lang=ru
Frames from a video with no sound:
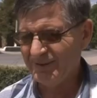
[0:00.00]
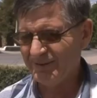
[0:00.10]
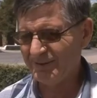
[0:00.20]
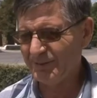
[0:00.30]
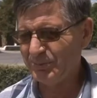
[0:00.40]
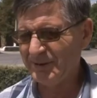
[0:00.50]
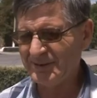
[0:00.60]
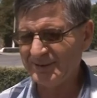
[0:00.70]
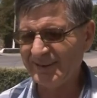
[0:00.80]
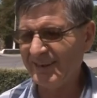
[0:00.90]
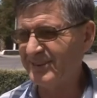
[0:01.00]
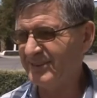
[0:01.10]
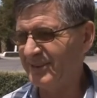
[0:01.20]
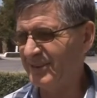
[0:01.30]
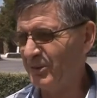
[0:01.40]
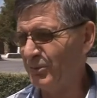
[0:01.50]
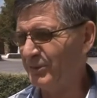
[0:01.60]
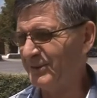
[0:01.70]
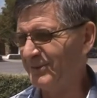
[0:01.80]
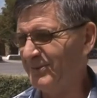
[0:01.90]
Э, по национальности
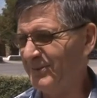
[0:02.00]
гагауз.